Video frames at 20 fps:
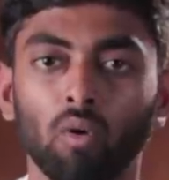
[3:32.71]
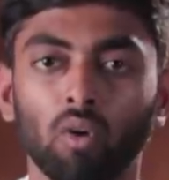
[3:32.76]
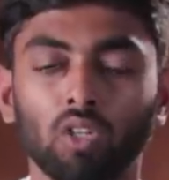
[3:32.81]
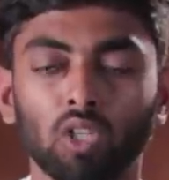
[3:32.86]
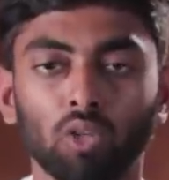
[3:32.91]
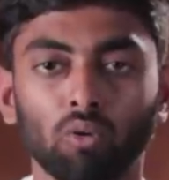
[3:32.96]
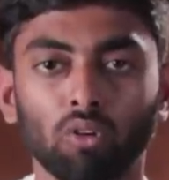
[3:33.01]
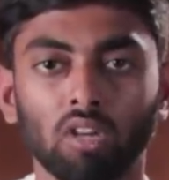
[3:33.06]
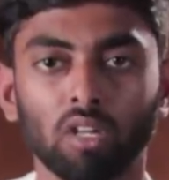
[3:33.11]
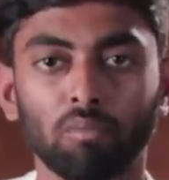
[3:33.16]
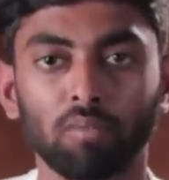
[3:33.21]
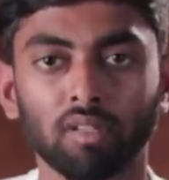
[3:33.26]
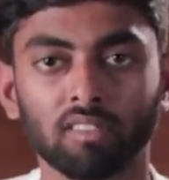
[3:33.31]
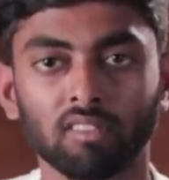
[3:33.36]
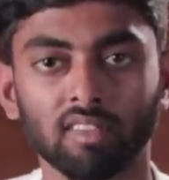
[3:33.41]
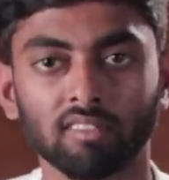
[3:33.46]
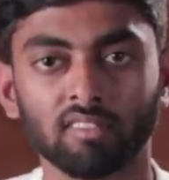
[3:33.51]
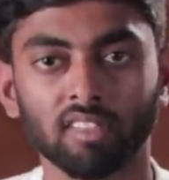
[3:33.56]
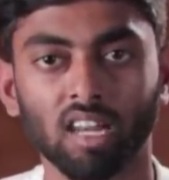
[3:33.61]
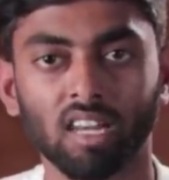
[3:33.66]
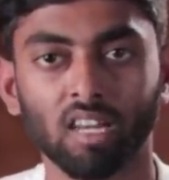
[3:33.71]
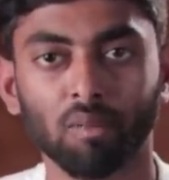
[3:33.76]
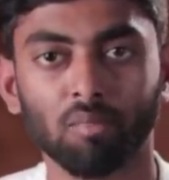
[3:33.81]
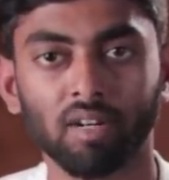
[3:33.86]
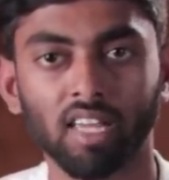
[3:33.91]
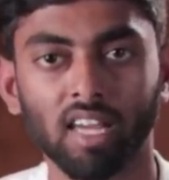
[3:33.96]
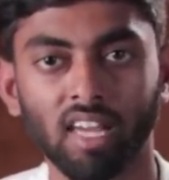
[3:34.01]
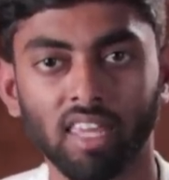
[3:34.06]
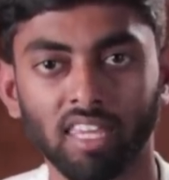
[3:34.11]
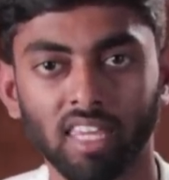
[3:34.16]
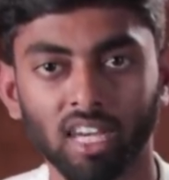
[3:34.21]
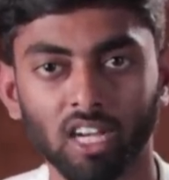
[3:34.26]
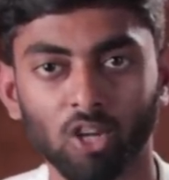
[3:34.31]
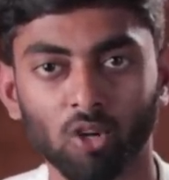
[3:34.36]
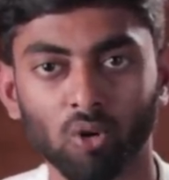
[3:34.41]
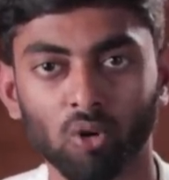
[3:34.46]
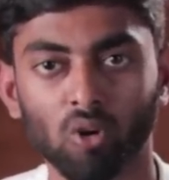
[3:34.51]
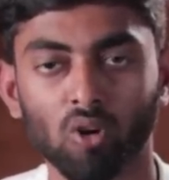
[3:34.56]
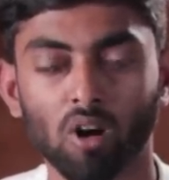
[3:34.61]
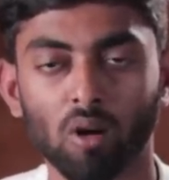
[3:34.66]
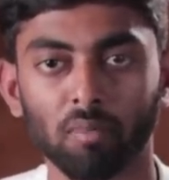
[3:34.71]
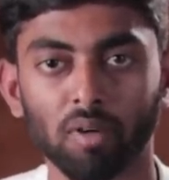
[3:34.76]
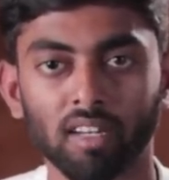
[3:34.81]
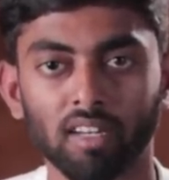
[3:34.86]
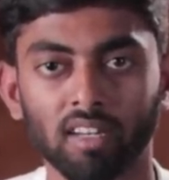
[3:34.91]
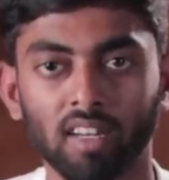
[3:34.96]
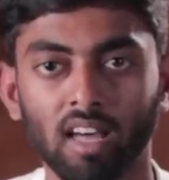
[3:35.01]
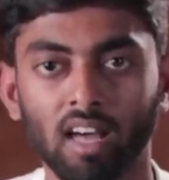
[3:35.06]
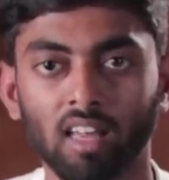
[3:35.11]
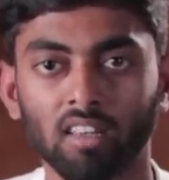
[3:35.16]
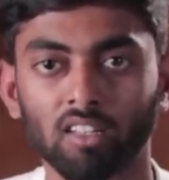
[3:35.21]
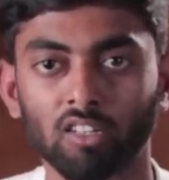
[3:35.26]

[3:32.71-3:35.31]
ஒருத்தவங்களுக்கு பிஸ்னஸ் நல்லபடியாக இயங்கணும் அப்படின்னா